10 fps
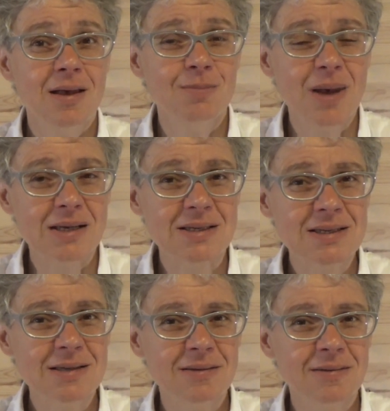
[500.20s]

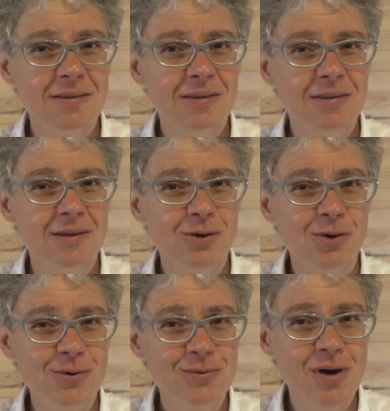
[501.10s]
Merci au
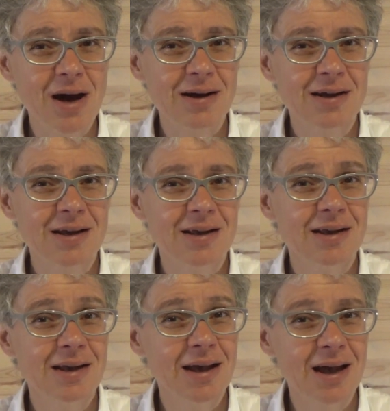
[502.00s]
revoir.
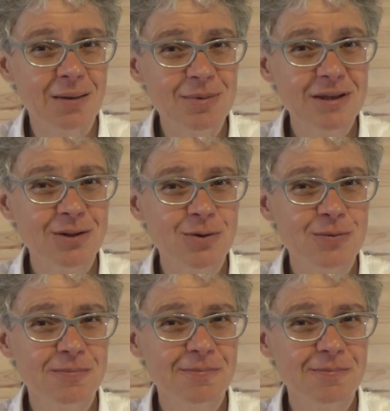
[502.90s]
À bientôt.